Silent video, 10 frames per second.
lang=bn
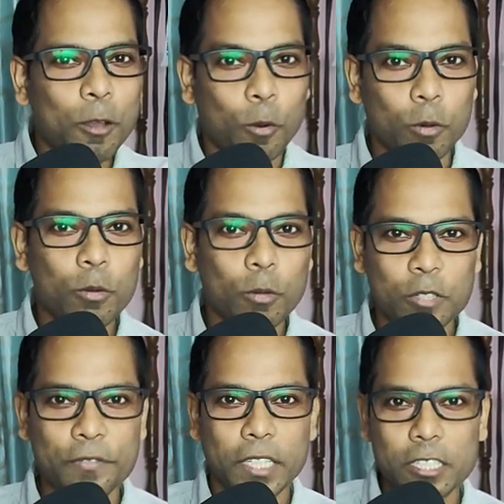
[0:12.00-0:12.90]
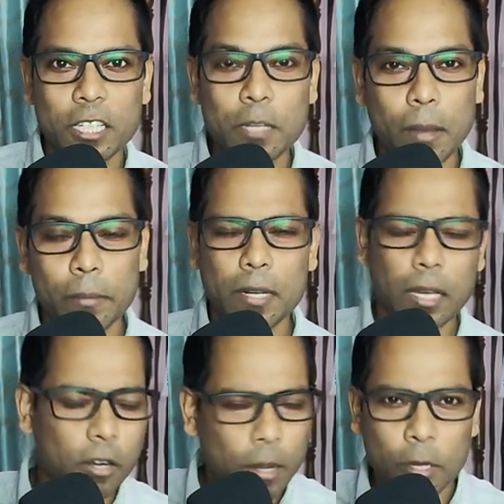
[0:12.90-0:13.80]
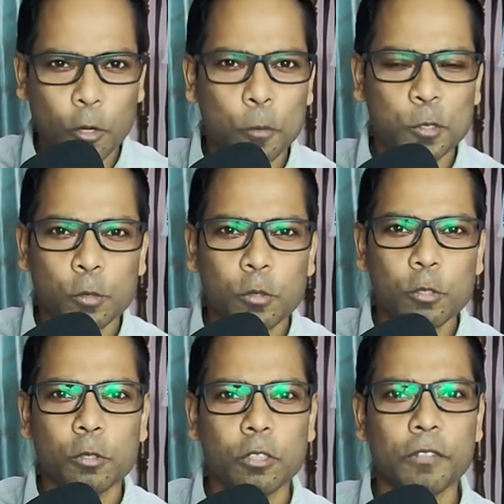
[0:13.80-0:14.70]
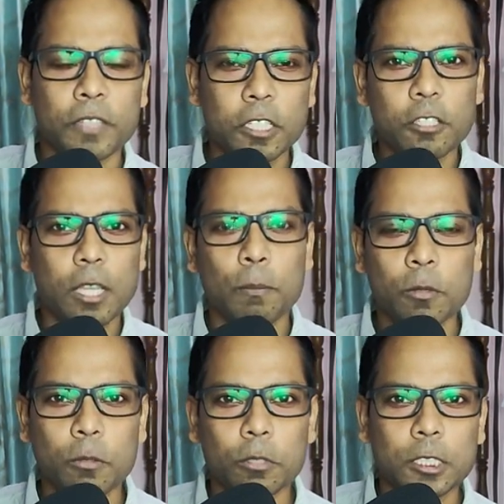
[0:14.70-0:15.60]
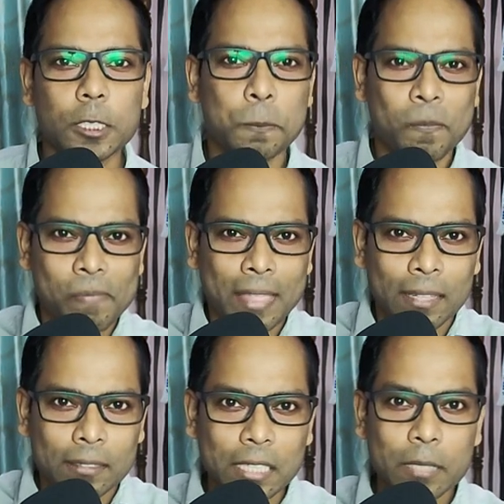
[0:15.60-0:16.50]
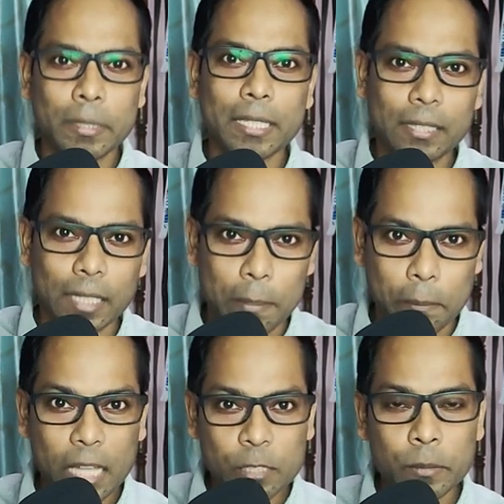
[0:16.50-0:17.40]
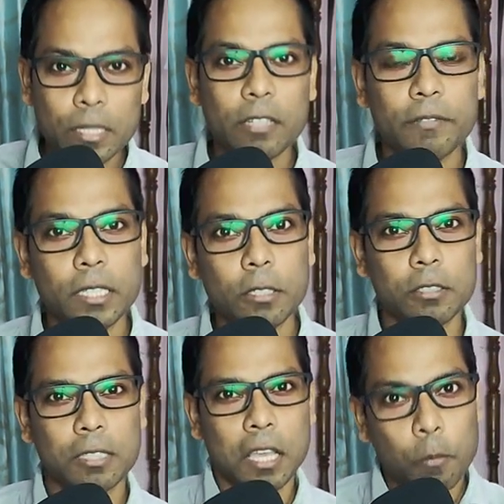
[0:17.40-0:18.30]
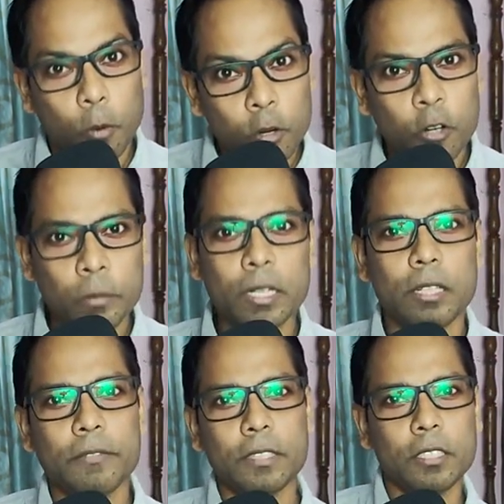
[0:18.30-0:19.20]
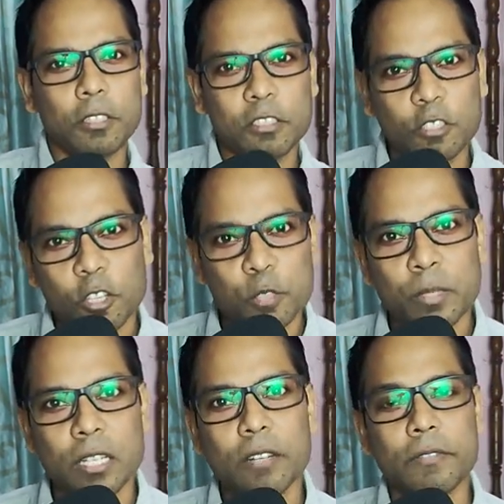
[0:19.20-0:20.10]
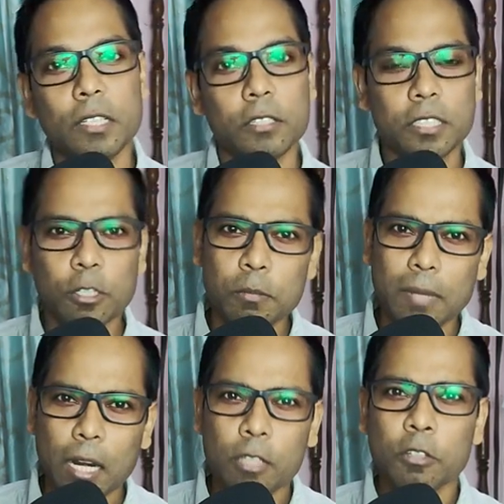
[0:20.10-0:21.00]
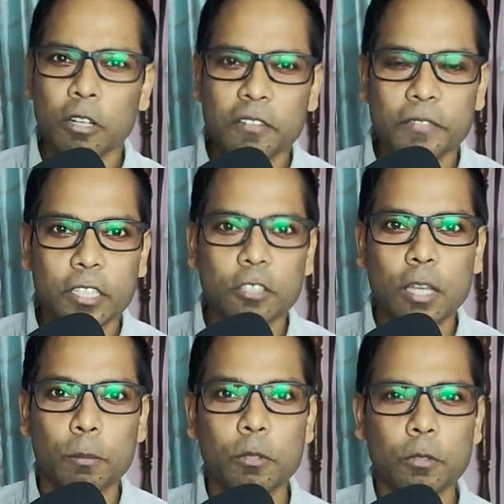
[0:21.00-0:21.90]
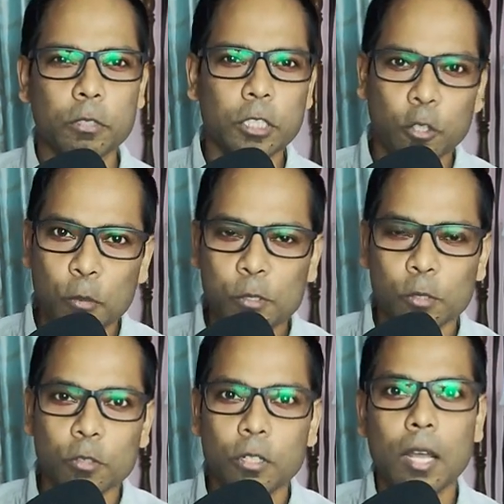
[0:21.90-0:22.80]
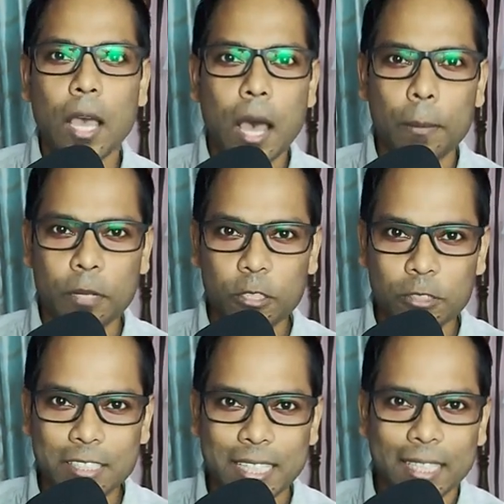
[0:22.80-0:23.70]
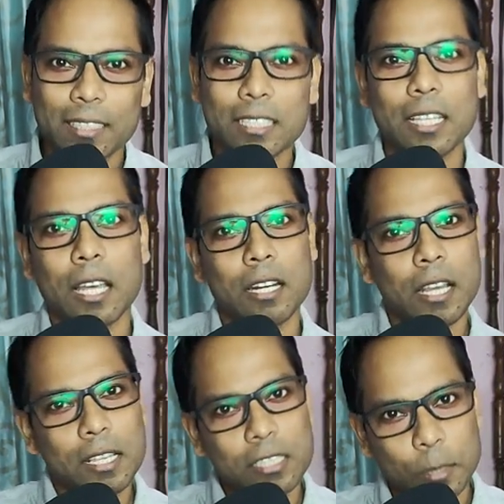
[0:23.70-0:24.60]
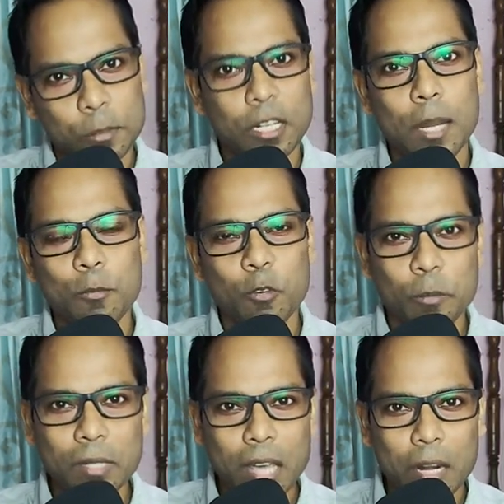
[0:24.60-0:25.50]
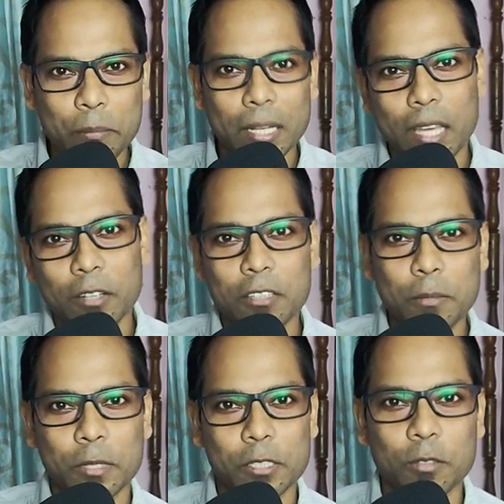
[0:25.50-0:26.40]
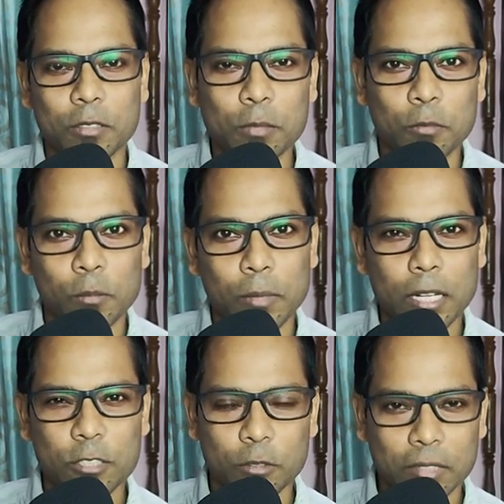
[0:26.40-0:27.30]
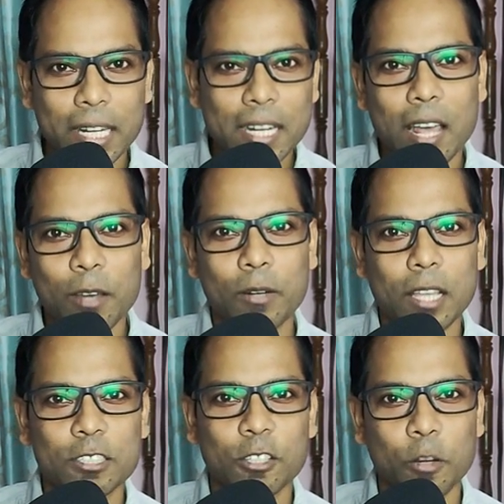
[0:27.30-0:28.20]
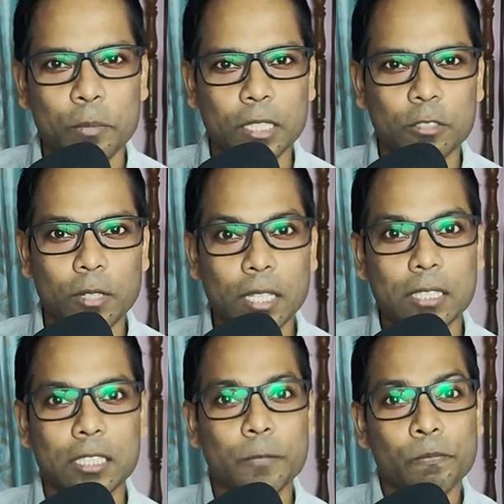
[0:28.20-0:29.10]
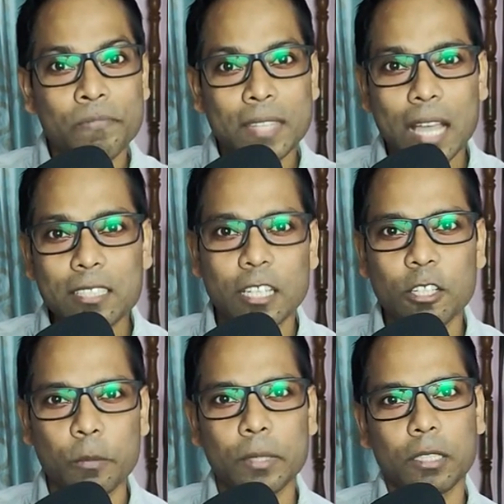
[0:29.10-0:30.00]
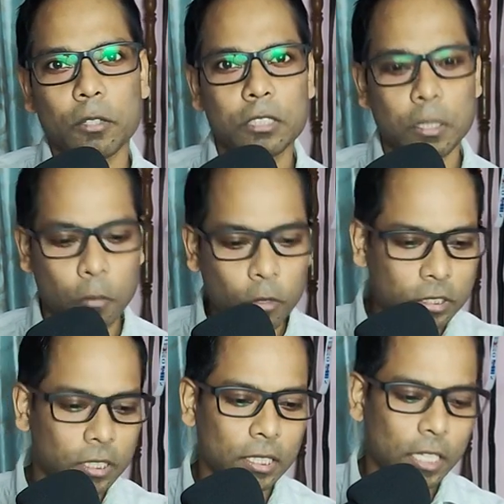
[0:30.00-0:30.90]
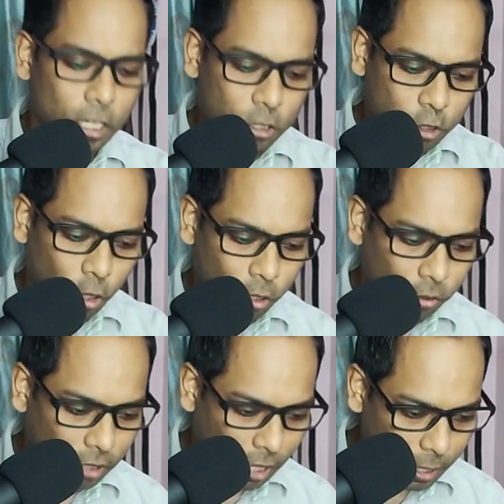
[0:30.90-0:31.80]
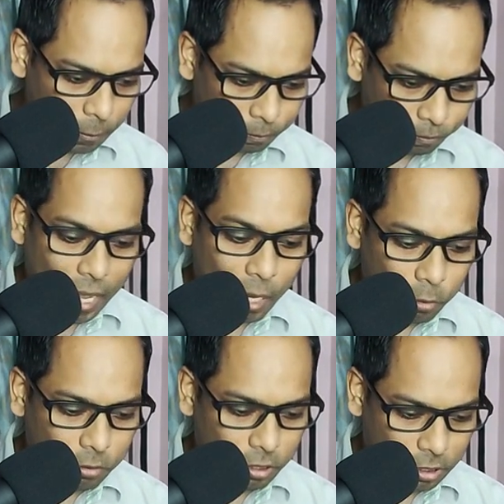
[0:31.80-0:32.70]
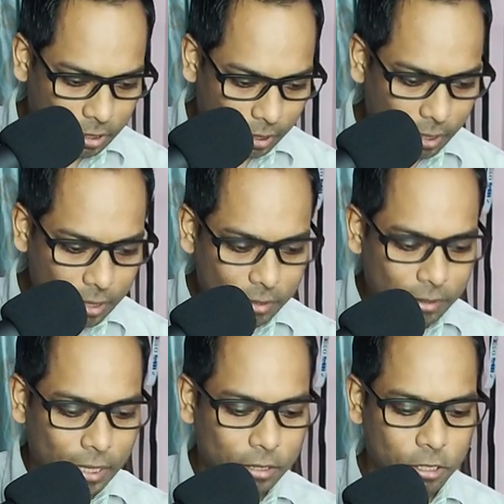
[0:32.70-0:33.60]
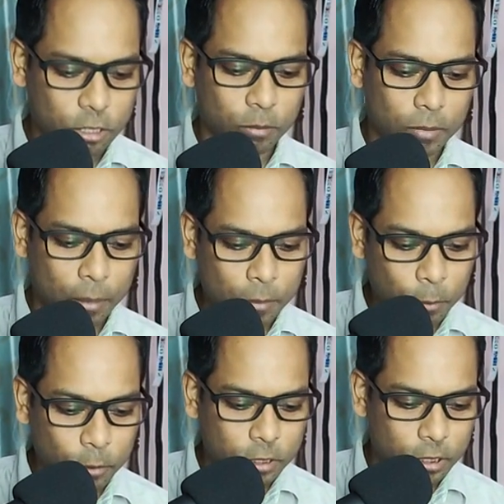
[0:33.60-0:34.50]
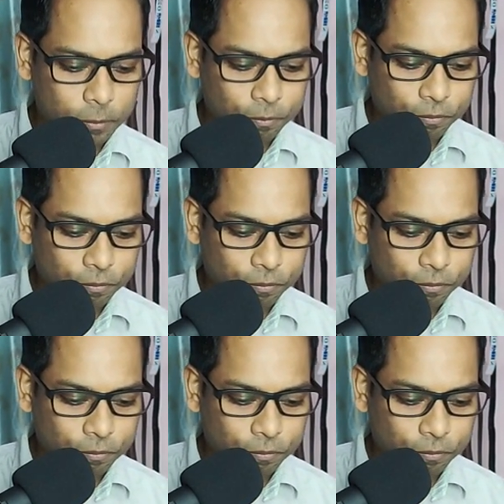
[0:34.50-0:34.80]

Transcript: কোনো নোটিফিকেশনই পাবেন না কারণ আমরা খুব সুন্দর সুন্দর ভিডিওস আপলোড করছি তিন মিনিট থেকে পাঁচ মিনিটের ভিডিওস পনেরো মিনিটের ভিডিওস দশ মিনিটের ভিডিওস এরকম নানান ধরনের ভিডিওস আপলোড করছি খুব সুন্দর আপনারা যদি দেখতে চান সাবস্ক্রাইব করবেন আর বেল আইকনটা প্রেস করতে ভুলবেন না সো দেরি না করে আজকের টপিকে চলে যাচ্ছি আজকের টপিকটা হচ্ছে মথি ছয় অধ্যায় একত্রিশ থেকে তেত্রিশ অব্দি আমি পড়ছি